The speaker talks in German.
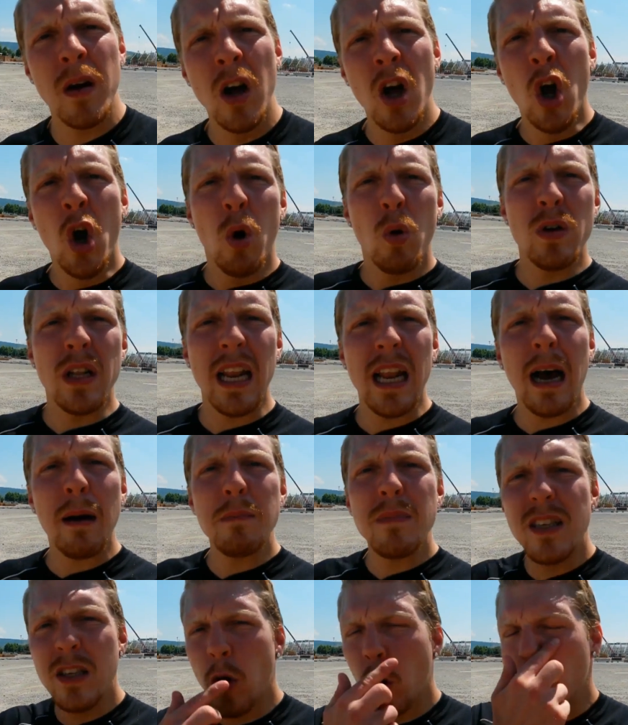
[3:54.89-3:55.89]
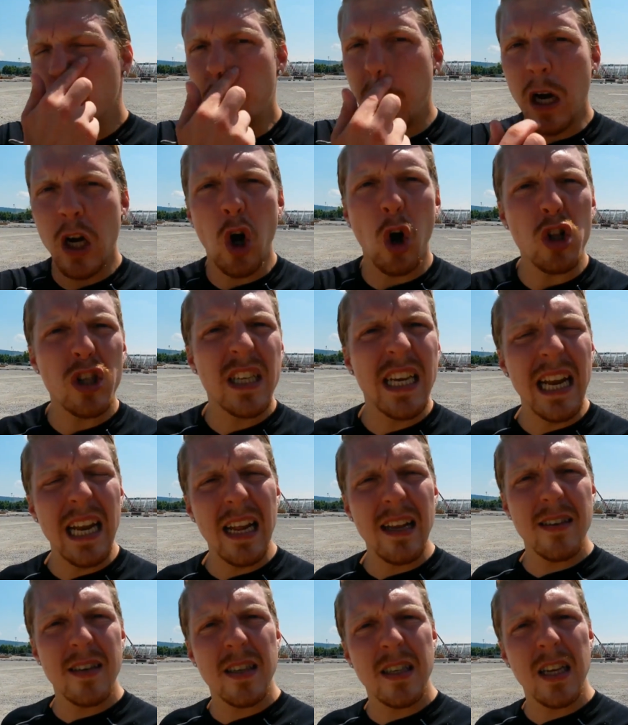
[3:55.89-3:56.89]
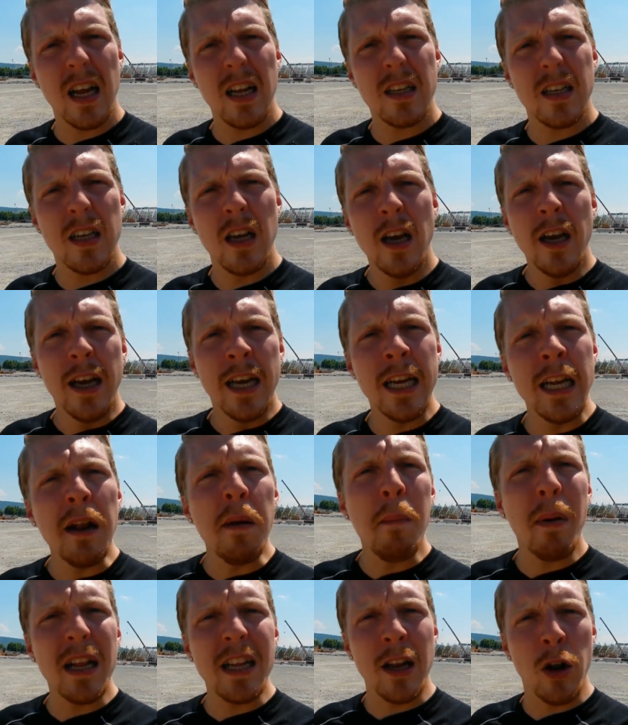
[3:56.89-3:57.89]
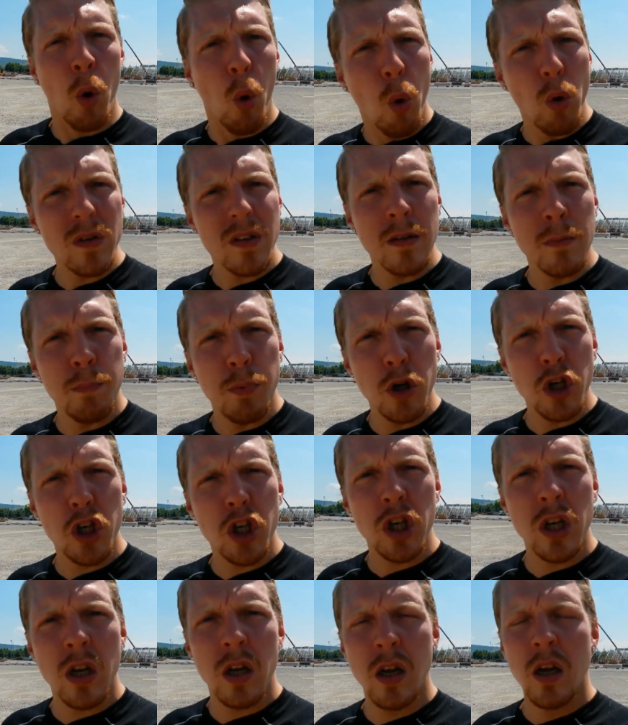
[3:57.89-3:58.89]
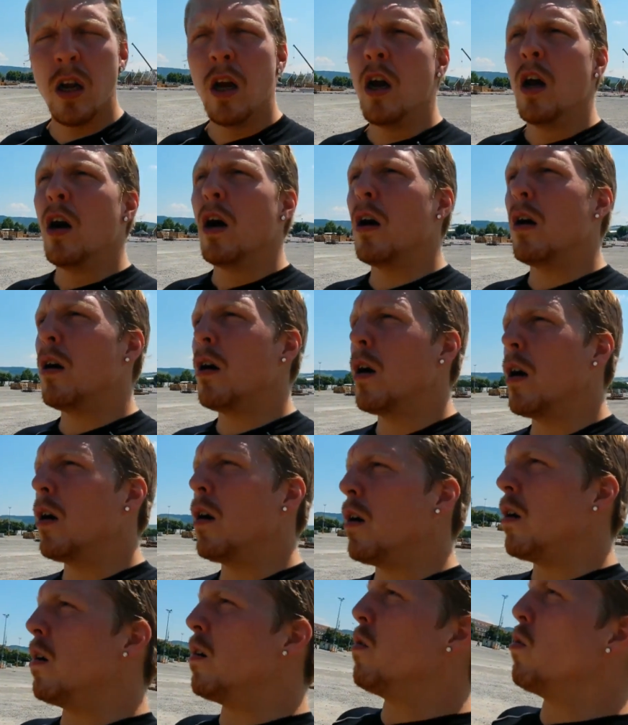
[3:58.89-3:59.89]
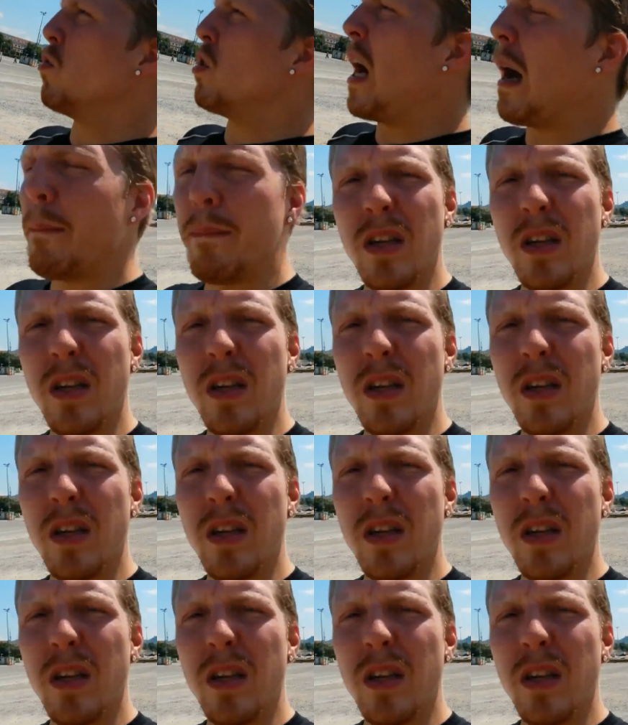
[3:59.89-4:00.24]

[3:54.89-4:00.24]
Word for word: Und dann haben sie noch über Gott gelästert, hinten bei den Rosenbüschen äh, und haben die,